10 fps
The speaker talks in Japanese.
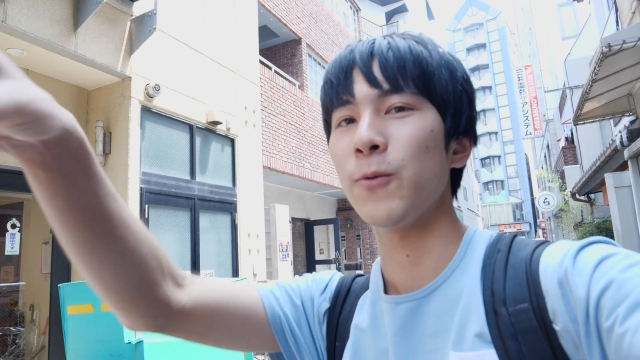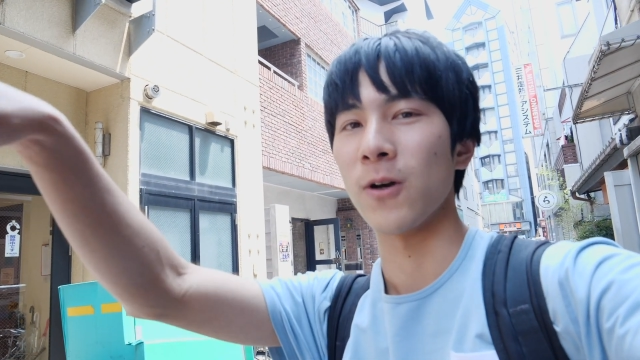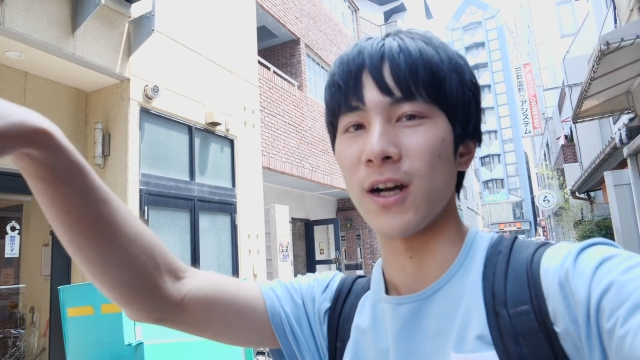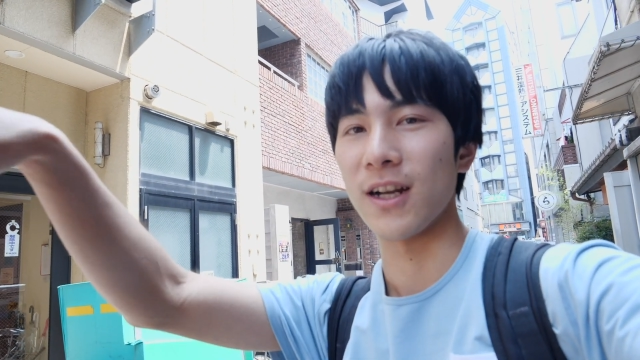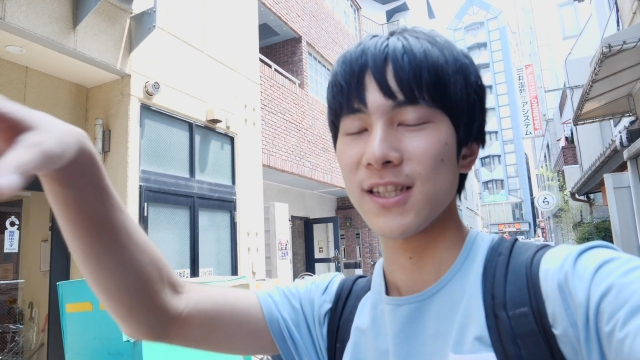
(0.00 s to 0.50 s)

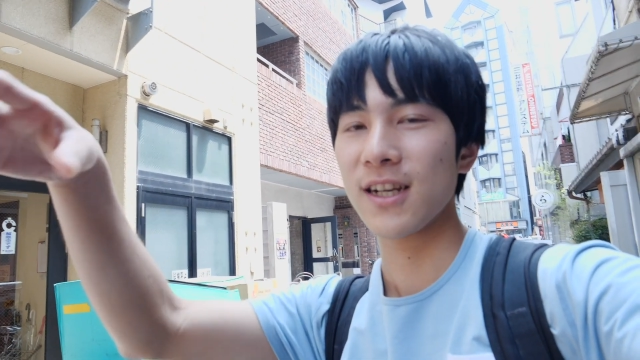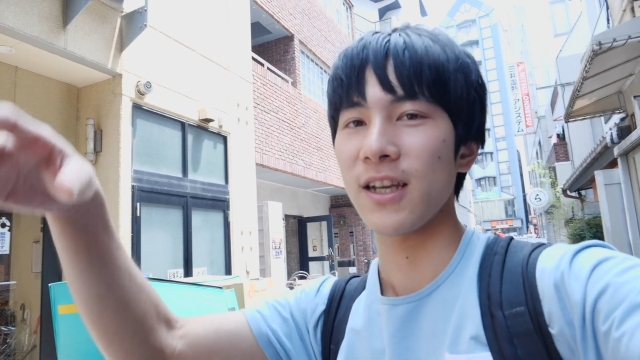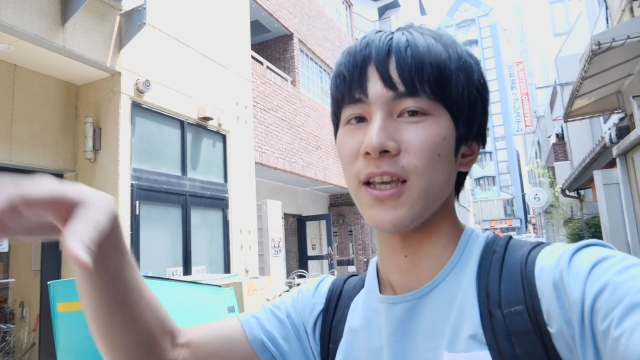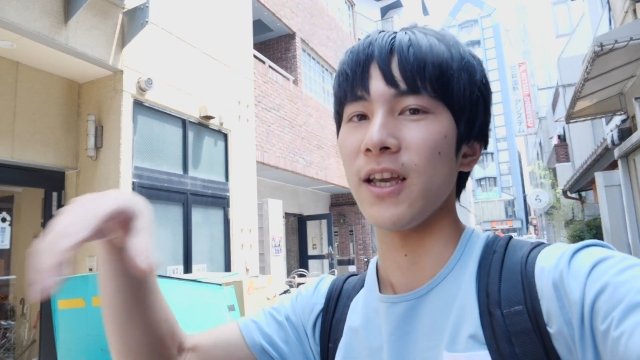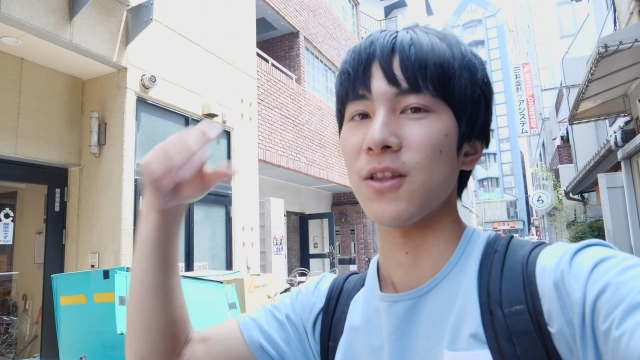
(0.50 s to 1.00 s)
門から近
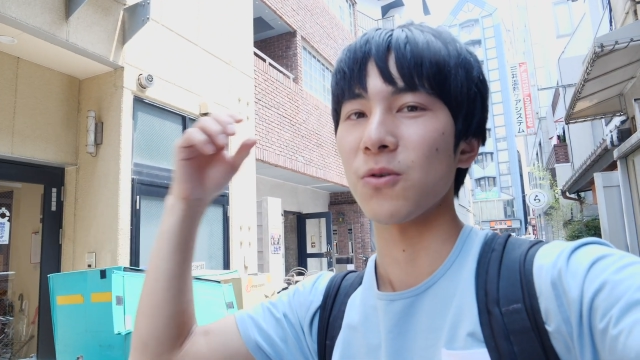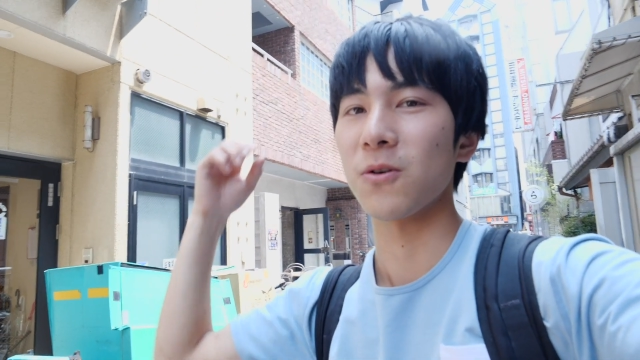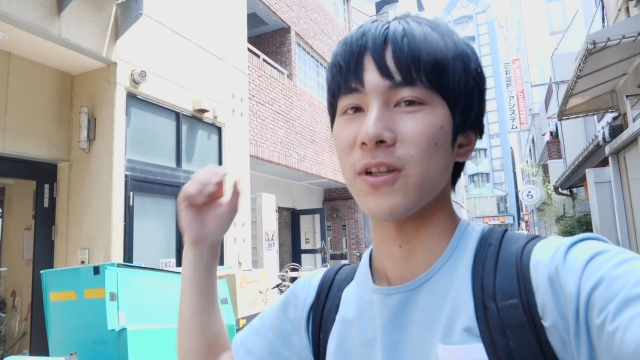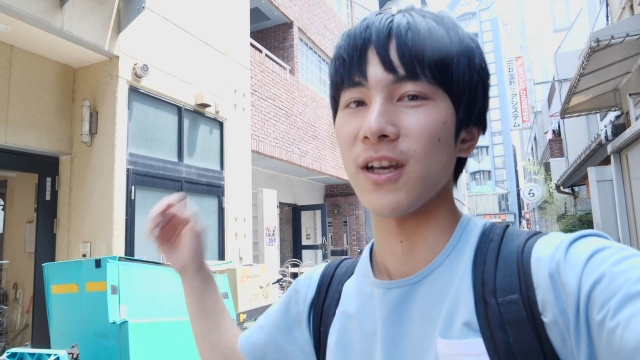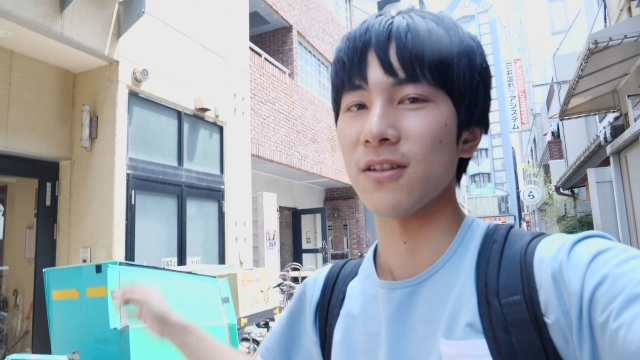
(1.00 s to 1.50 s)
いと
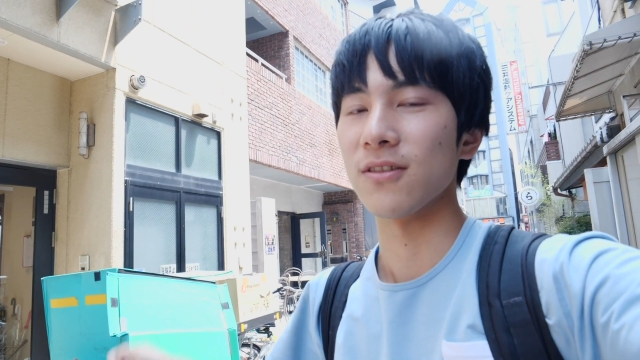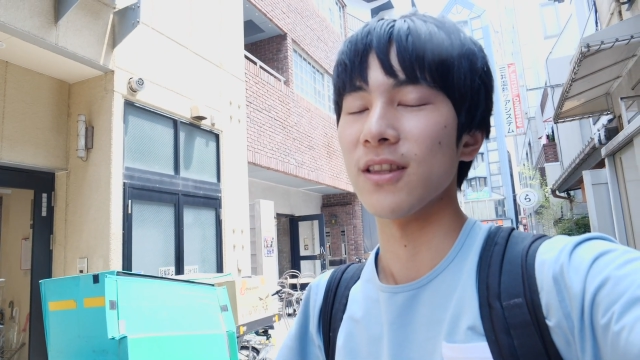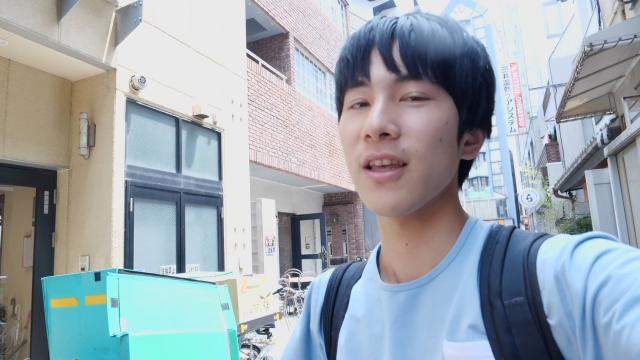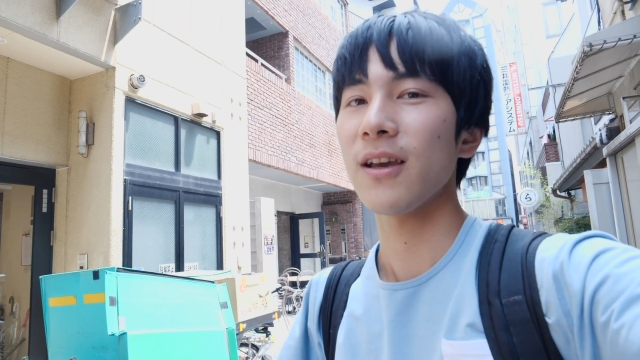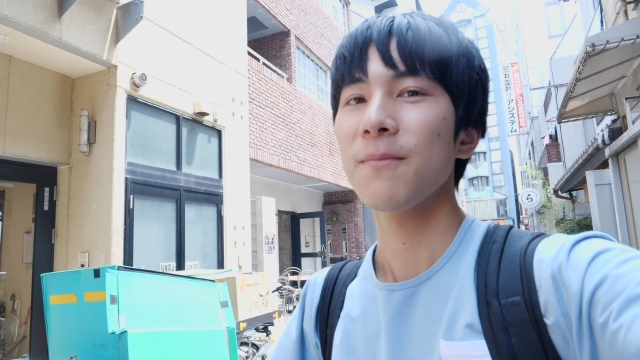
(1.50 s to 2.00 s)
ころにある
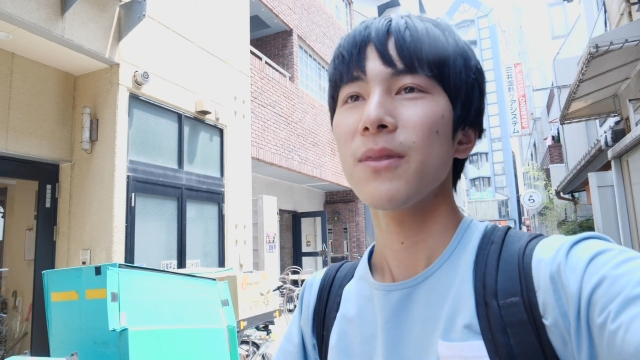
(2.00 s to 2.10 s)
んで、